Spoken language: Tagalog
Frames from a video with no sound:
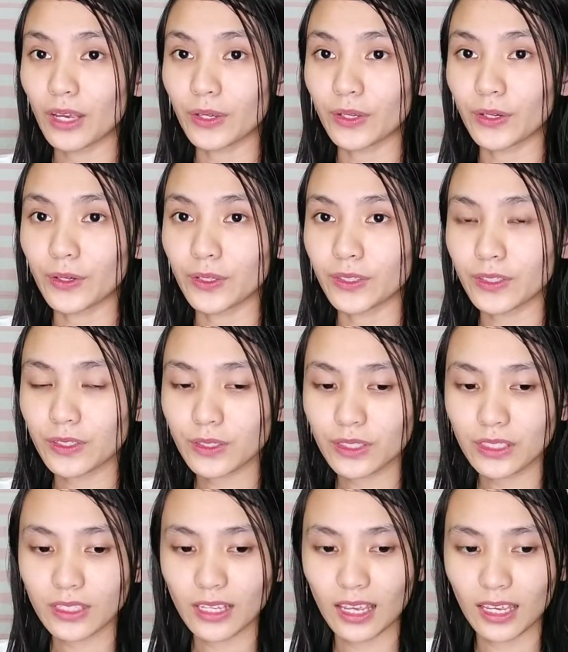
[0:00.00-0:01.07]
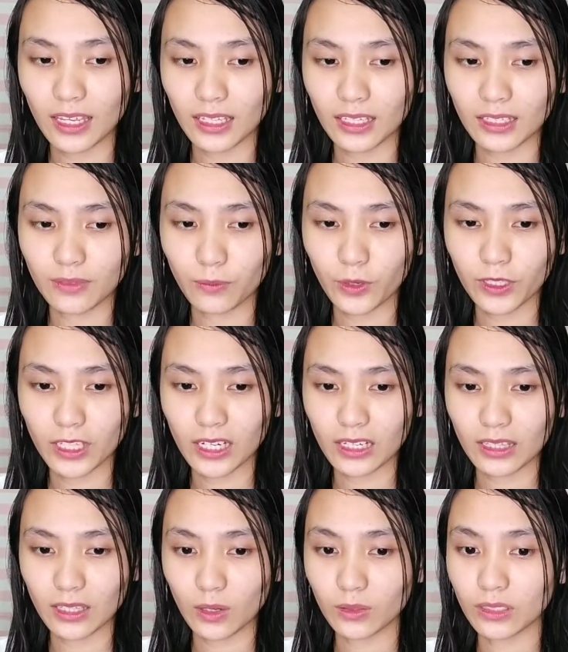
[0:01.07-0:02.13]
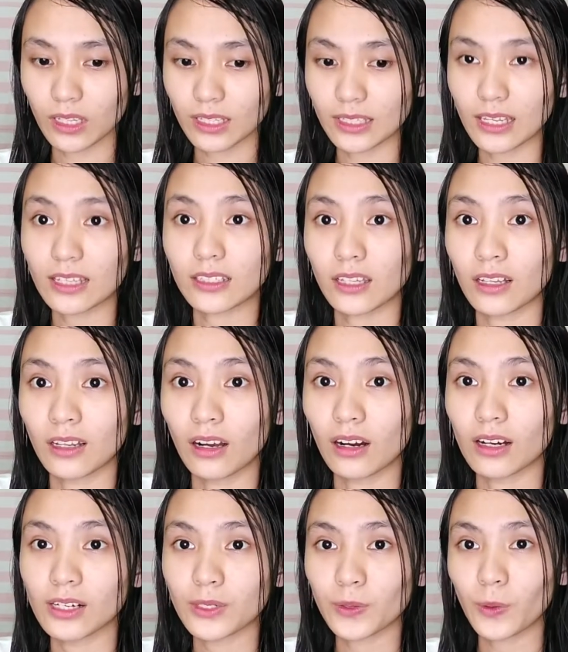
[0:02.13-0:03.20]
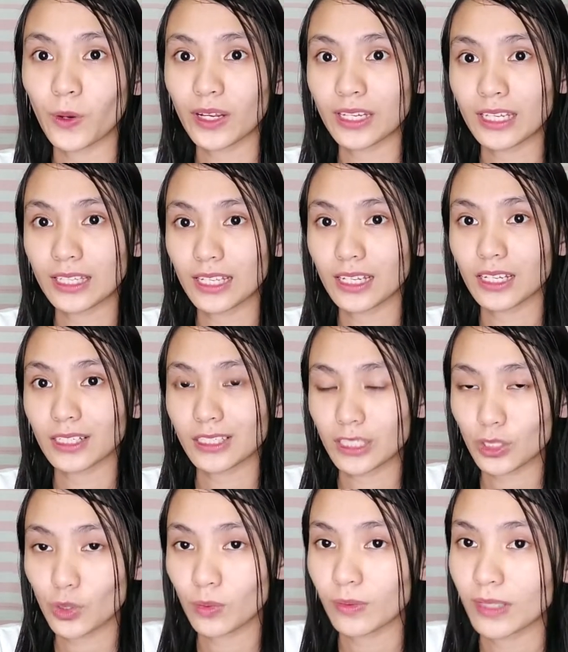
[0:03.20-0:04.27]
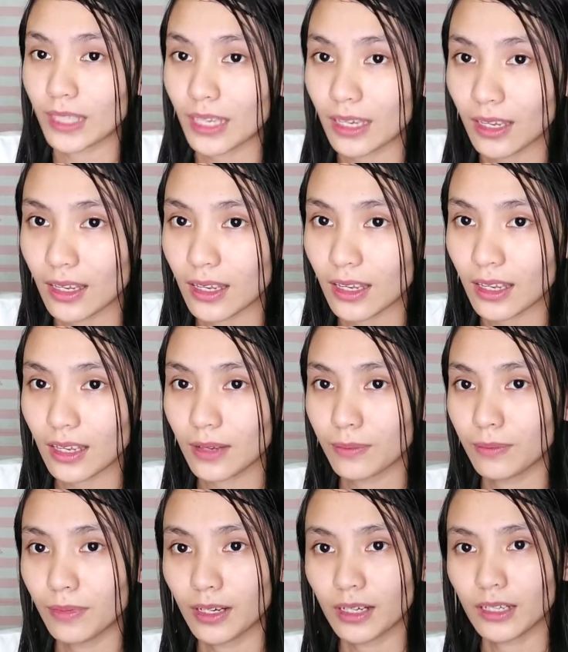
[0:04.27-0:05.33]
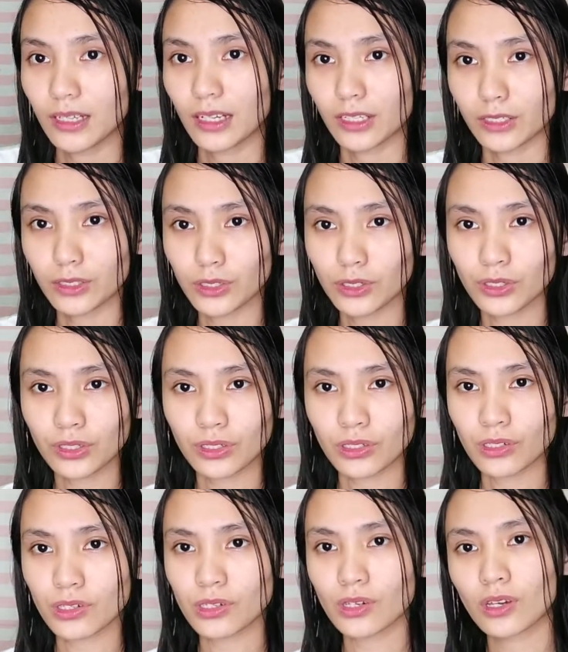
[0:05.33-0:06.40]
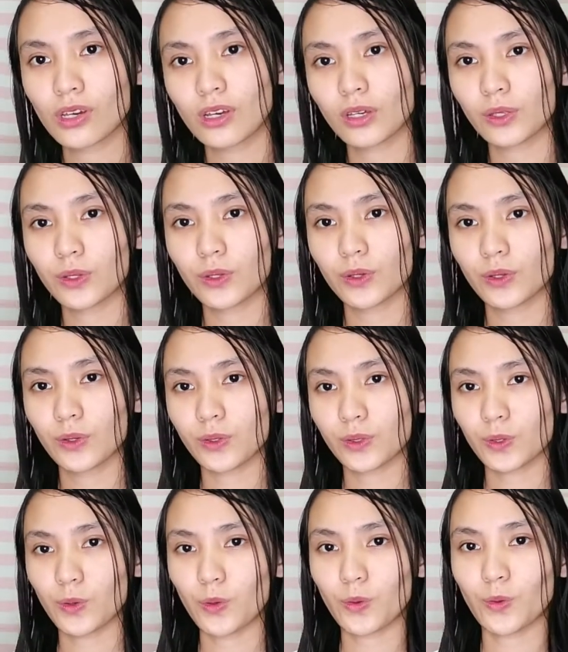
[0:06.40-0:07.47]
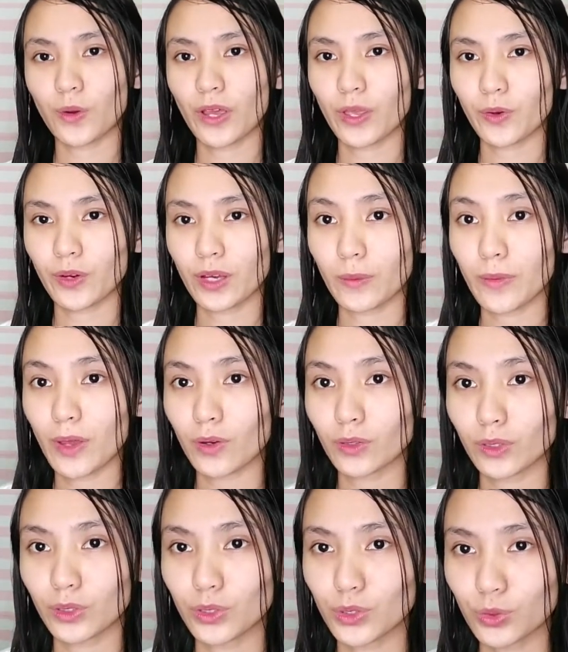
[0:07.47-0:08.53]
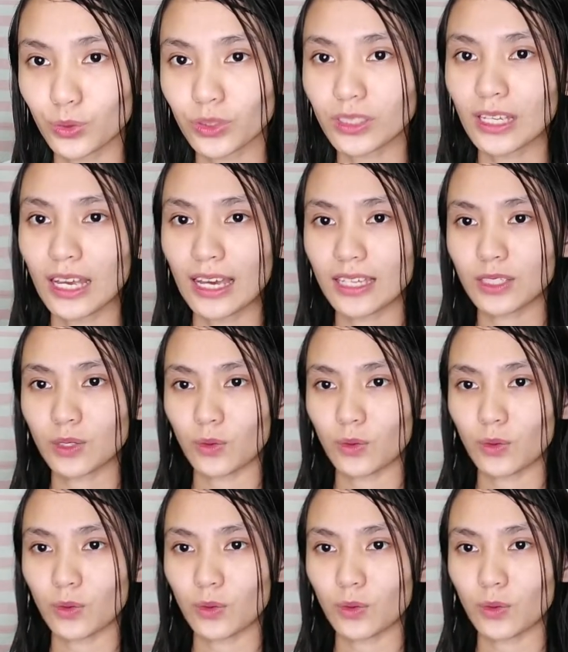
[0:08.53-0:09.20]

Ayun. And pwede rin daw sa DSLR. So kanina lang siya dumating. Mga lunch So, ngayong gabi ako nag-shoot, guys.